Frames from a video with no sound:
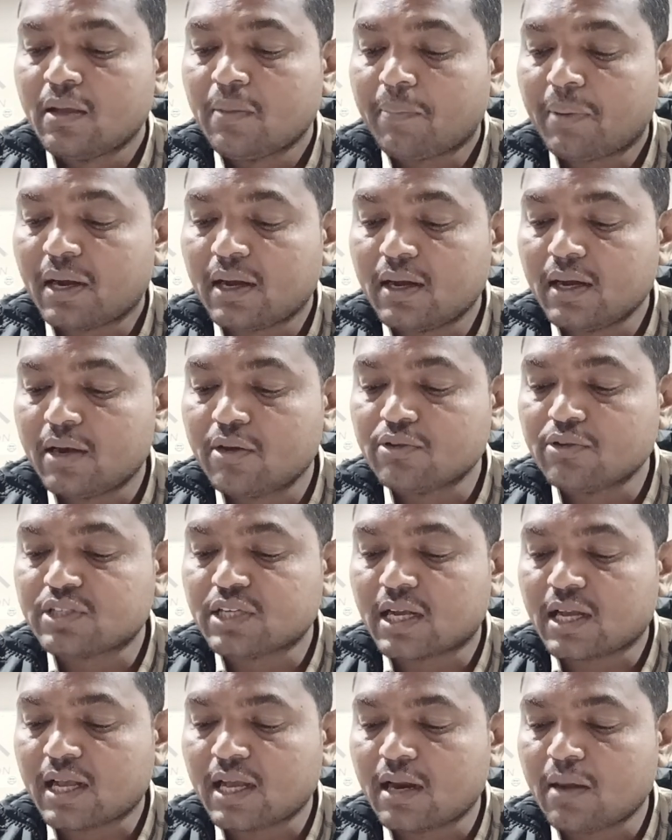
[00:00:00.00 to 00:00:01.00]
పండ్లను
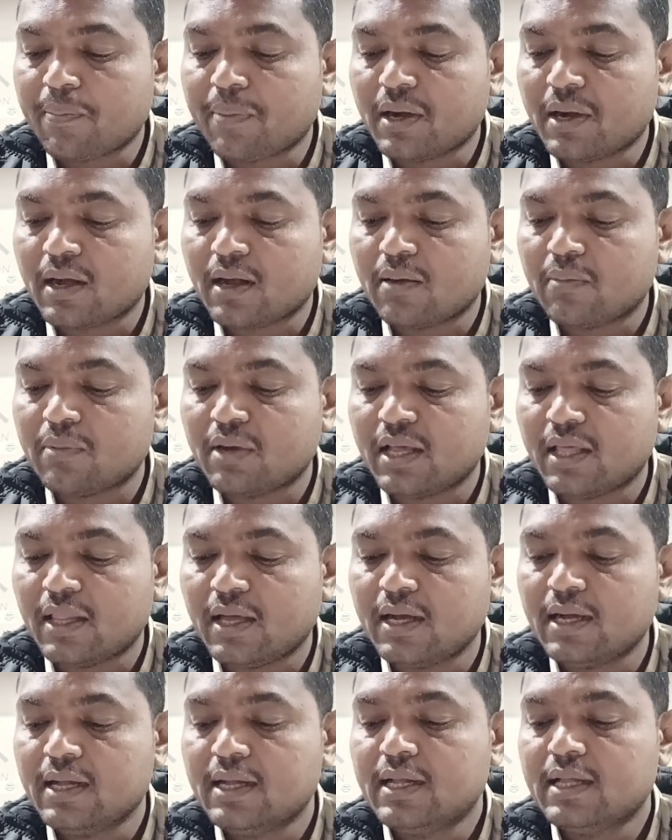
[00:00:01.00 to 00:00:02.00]
చక్కెర పాకం లేదా
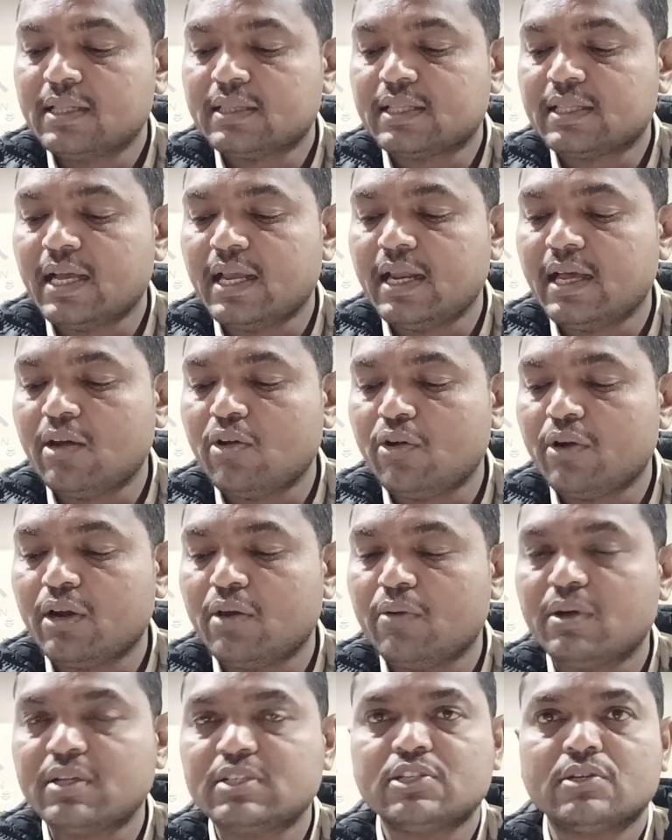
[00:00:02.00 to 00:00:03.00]
తేనెలో
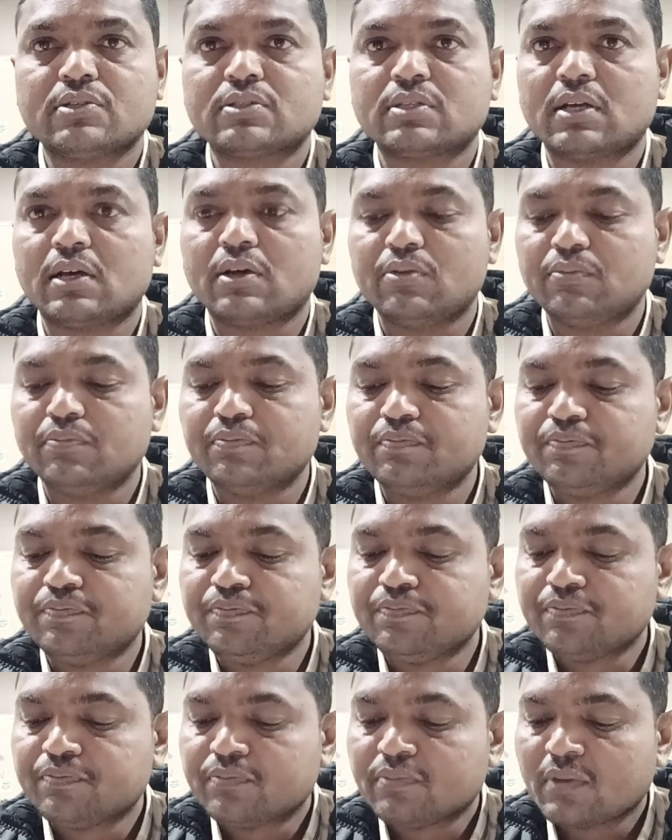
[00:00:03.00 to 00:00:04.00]
నిల్వ చేస్తారు
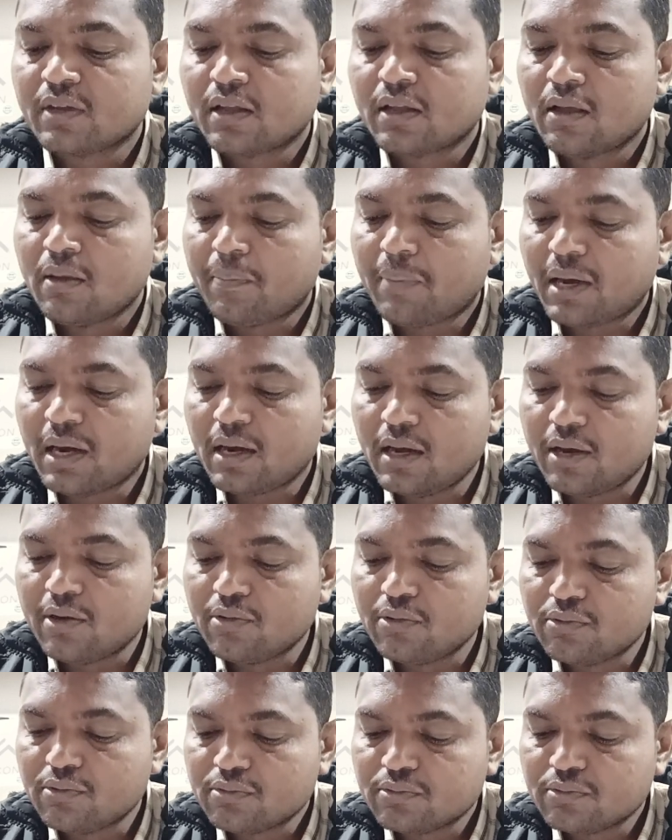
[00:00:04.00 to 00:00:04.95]
పండ్లను